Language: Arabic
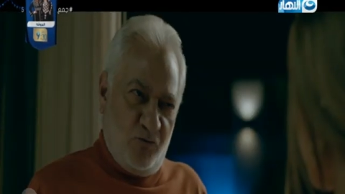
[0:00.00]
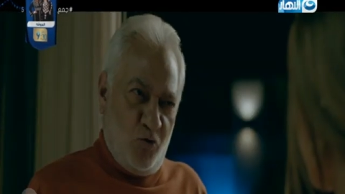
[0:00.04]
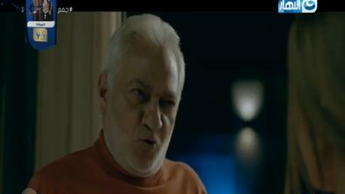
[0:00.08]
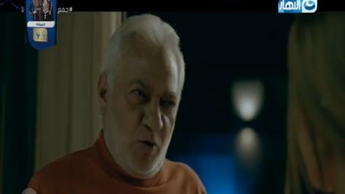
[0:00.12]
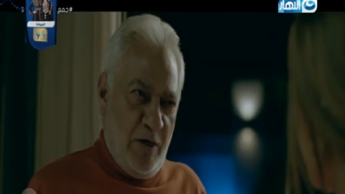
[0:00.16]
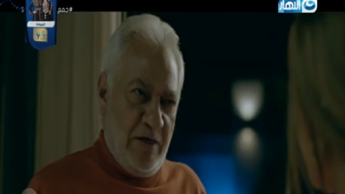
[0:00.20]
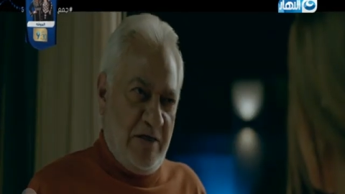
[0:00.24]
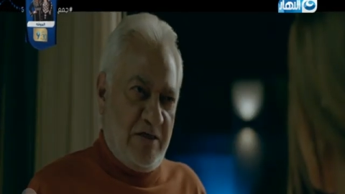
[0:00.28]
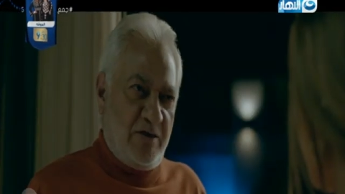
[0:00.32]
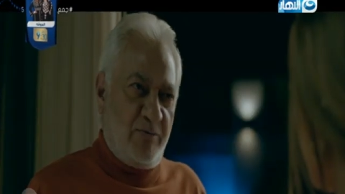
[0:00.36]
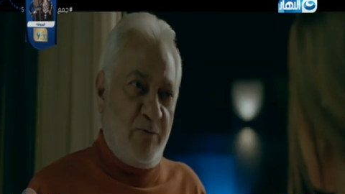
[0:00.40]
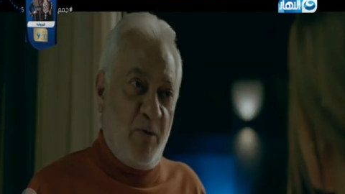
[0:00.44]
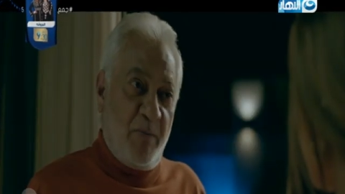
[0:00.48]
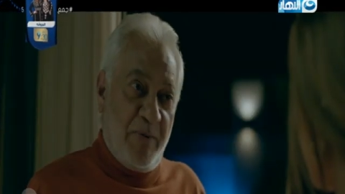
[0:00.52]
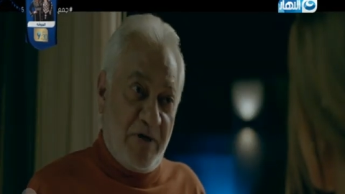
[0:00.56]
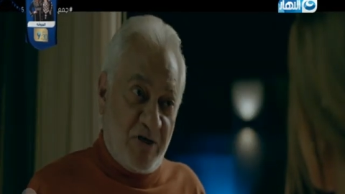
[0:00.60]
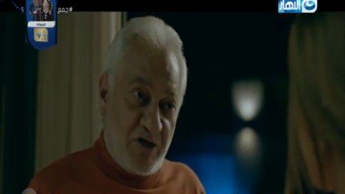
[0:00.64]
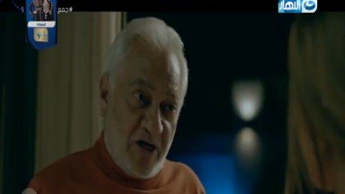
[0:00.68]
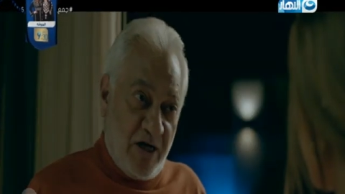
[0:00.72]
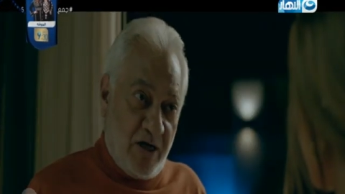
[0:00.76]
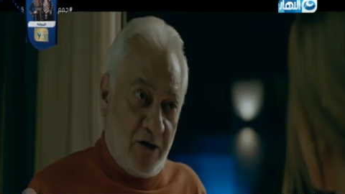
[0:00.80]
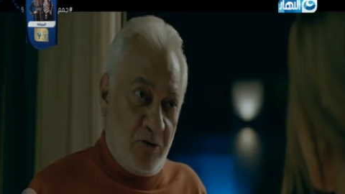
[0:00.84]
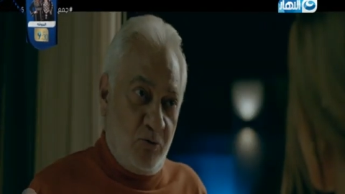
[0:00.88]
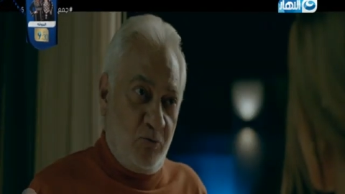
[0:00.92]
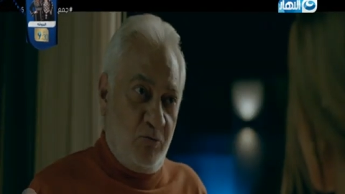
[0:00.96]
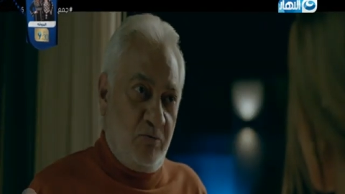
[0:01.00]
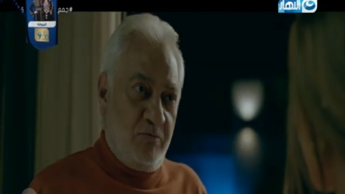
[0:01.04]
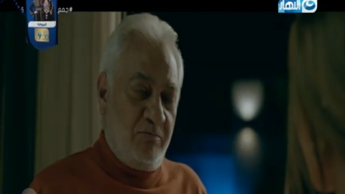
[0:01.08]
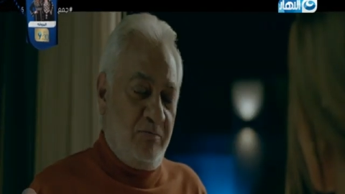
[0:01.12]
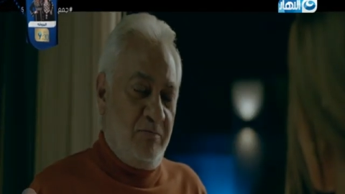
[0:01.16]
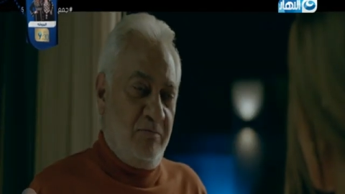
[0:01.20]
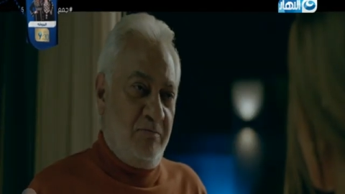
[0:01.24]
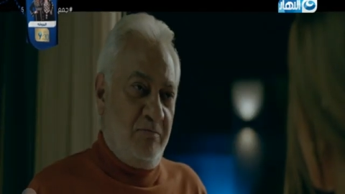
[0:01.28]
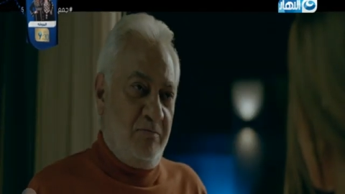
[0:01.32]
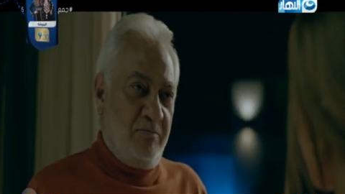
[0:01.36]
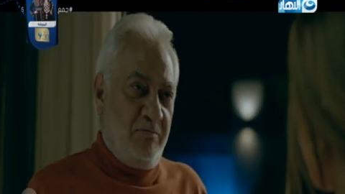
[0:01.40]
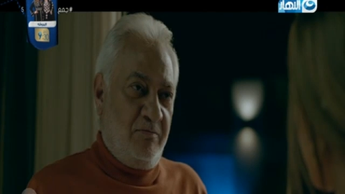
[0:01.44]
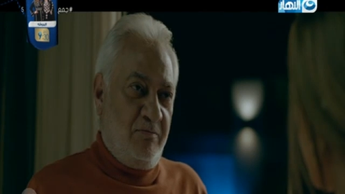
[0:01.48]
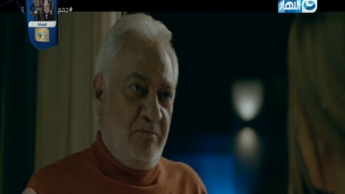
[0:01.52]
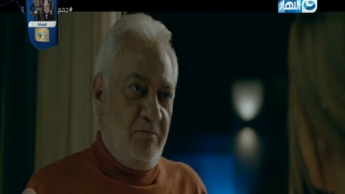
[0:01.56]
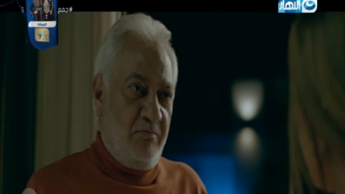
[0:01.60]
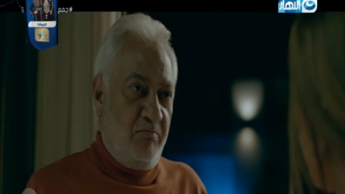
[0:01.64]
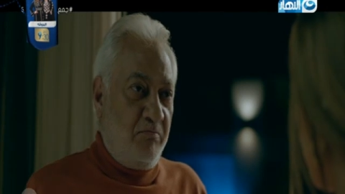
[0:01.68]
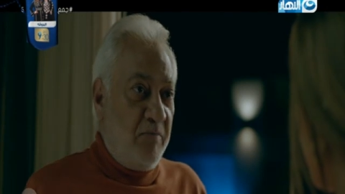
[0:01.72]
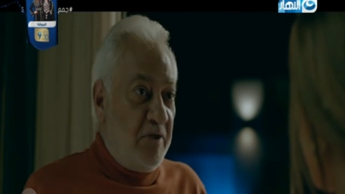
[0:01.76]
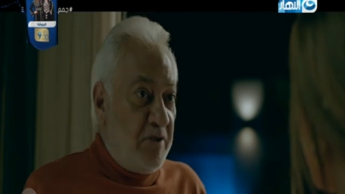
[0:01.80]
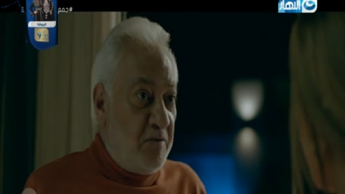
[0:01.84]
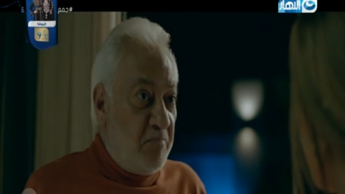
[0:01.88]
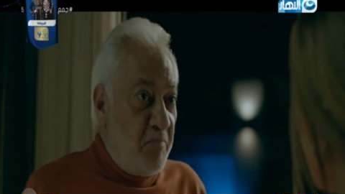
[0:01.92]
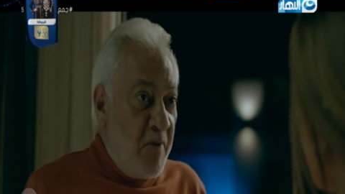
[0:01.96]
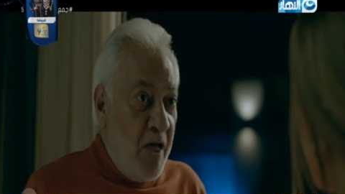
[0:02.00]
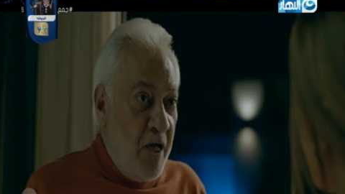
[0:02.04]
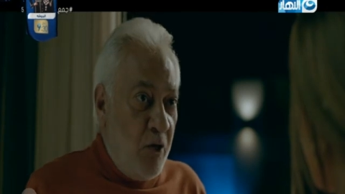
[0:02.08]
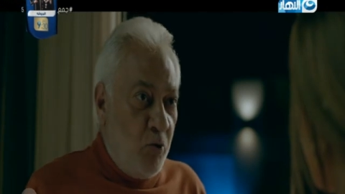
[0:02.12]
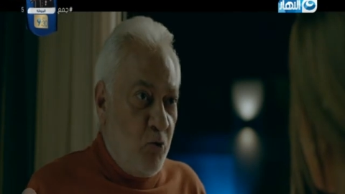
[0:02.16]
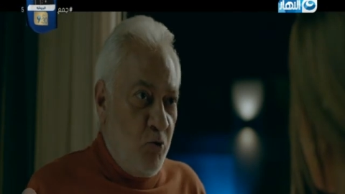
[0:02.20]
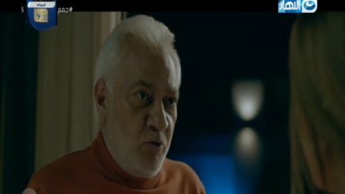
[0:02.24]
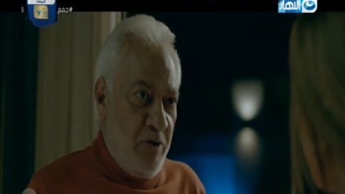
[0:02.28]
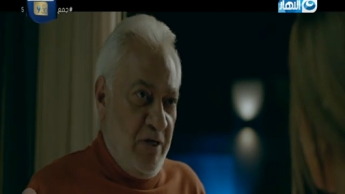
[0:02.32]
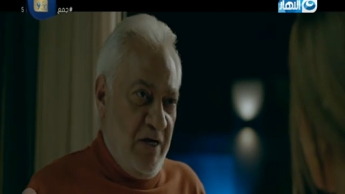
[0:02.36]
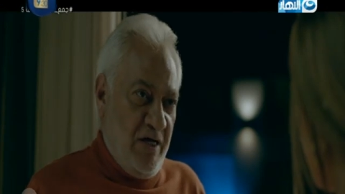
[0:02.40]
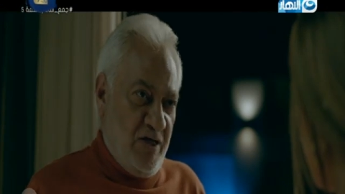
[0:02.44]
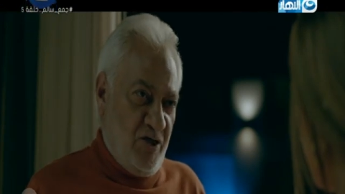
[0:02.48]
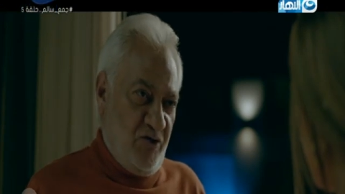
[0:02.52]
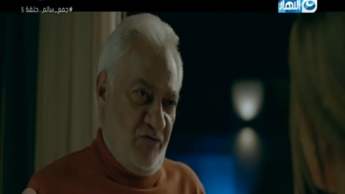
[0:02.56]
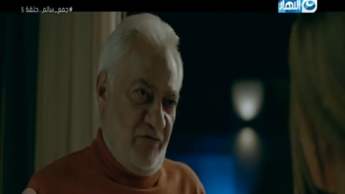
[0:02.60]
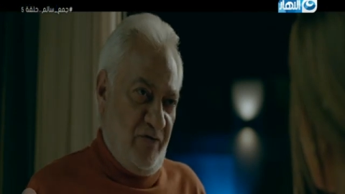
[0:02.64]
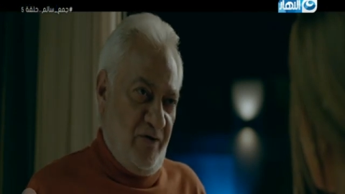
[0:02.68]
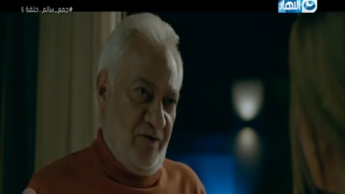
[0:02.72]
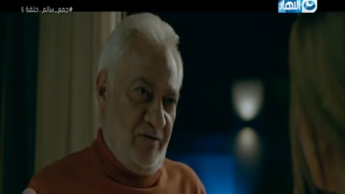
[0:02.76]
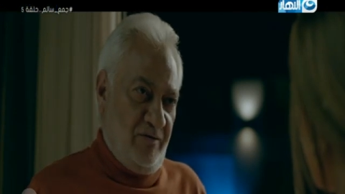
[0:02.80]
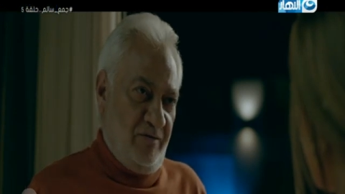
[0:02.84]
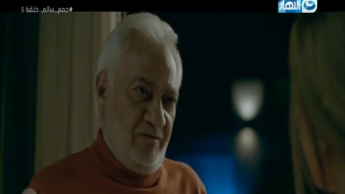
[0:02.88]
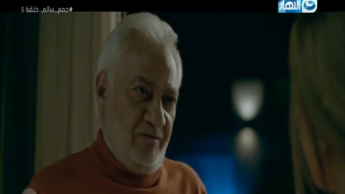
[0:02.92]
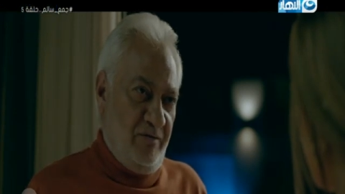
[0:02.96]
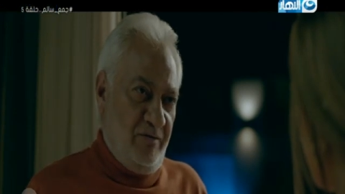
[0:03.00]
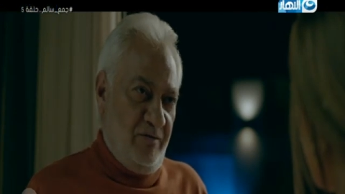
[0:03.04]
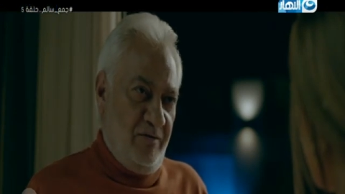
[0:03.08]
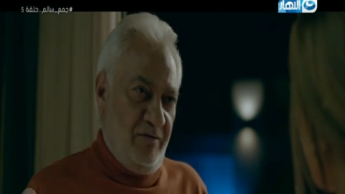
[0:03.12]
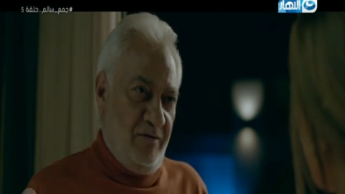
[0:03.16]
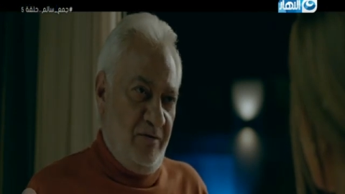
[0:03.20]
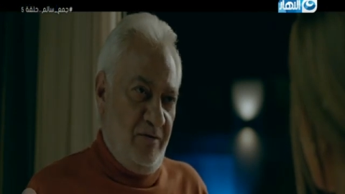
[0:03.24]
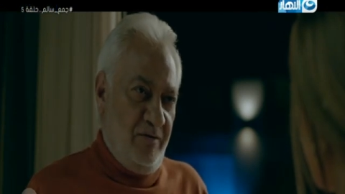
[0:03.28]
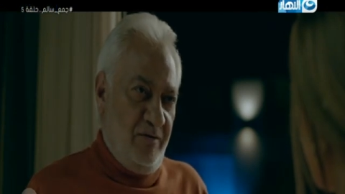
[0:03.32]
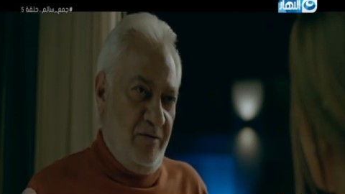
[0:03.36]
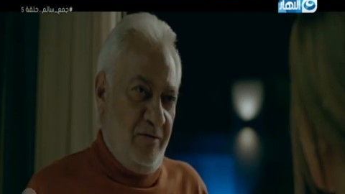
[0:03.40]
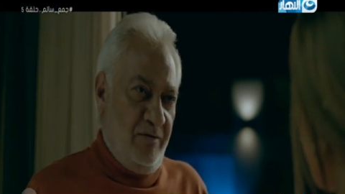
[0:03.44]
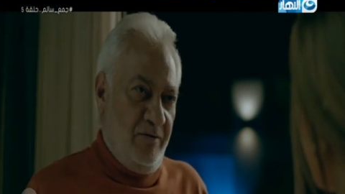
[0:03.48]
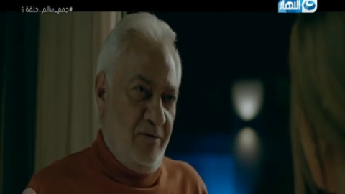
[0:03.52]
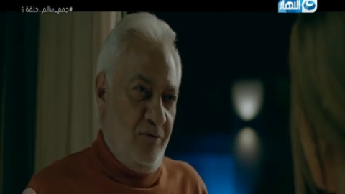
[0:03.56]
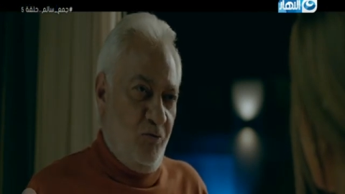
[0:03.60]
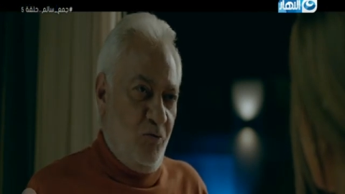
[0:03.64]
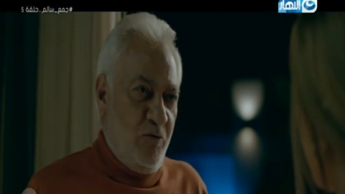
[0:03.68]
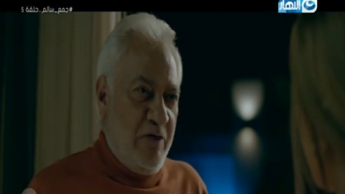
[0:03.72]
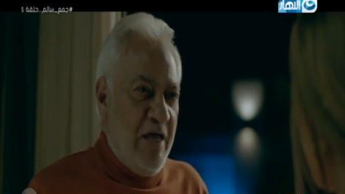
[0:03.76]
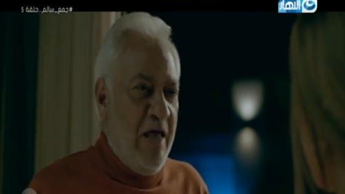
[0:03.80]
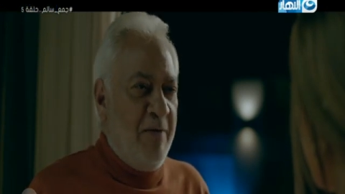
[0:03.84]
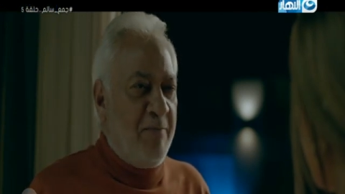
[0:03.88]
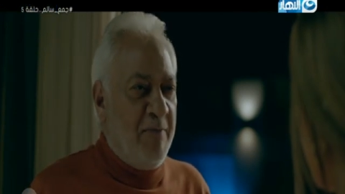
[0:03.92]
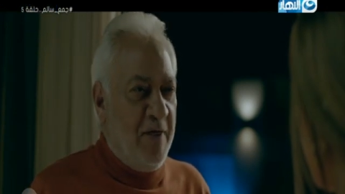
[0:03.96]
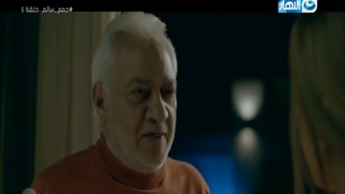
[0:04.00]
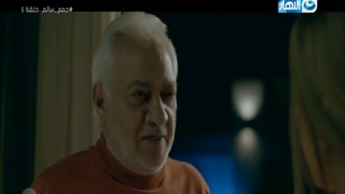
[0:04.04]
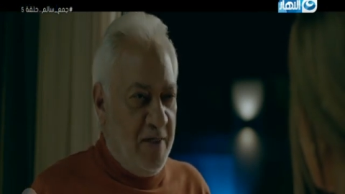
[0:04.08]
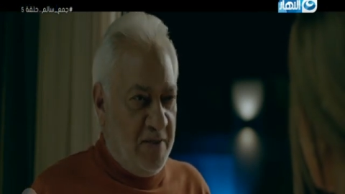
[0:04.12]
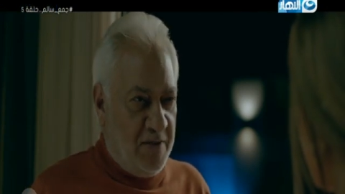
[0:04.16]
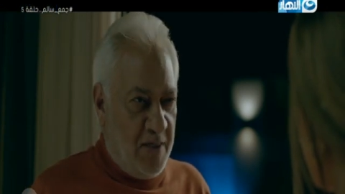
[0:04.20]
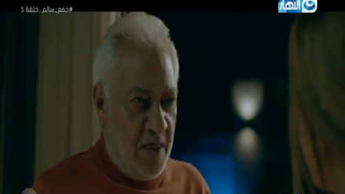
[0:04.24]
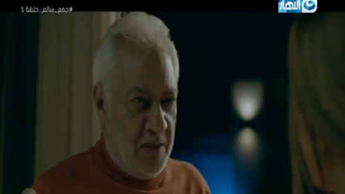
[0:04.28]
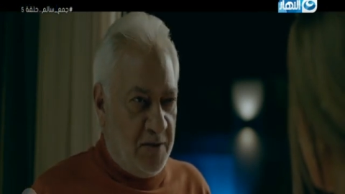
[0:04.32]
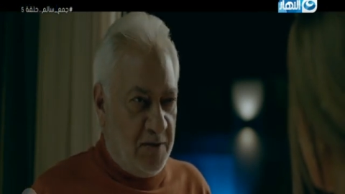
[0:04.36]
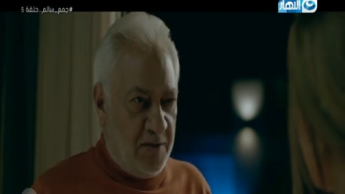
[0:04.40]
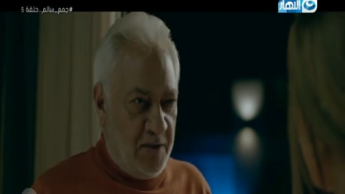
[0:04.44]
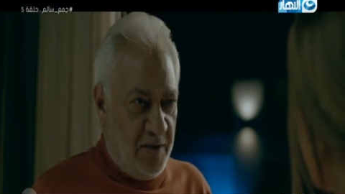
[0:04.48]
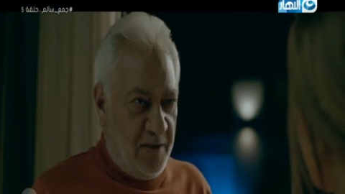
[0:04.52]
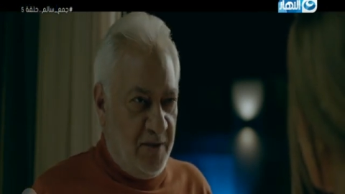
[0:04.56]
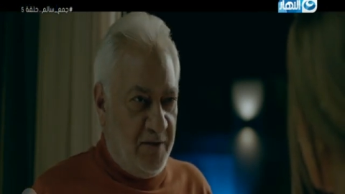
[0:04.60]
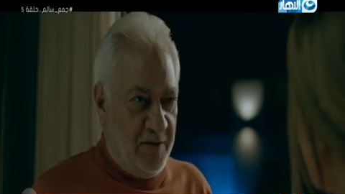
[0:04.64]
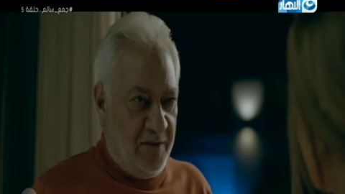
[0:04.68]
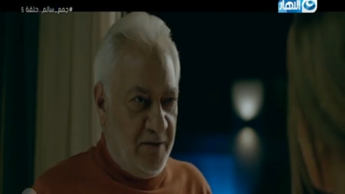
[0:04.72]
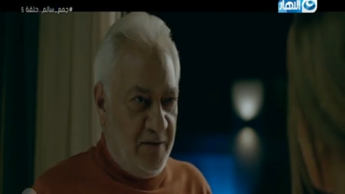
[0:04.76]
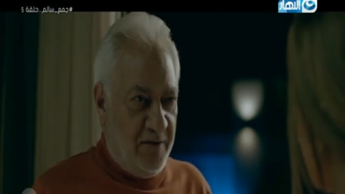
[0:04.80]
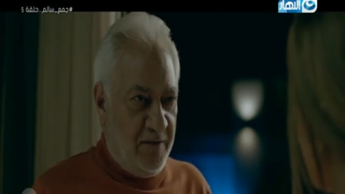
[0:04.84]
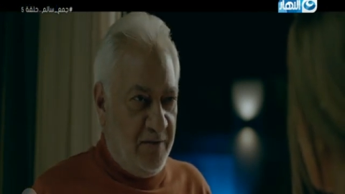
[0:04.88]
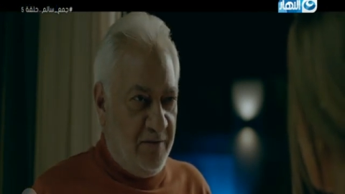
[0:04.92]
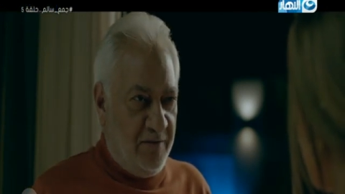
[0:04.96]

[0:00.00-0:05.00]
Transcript: كويس بمشاكله بدماغه الناشفة وياما الناس حذرتك